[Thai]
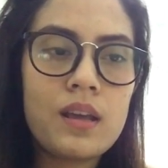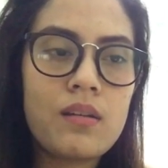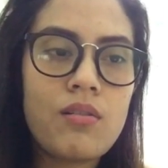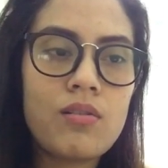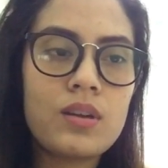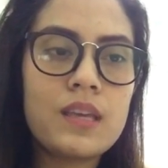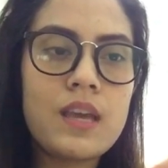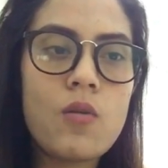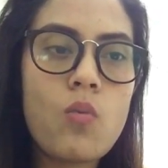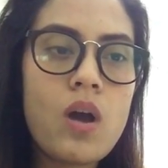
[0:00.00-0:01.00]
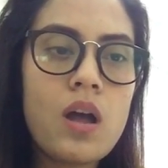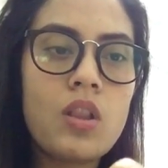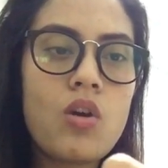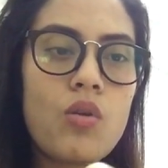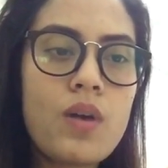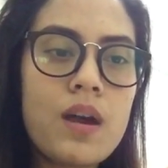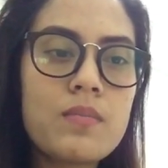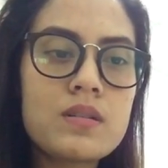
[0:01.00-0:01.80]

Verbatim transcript: ก็เขียนว่า Laura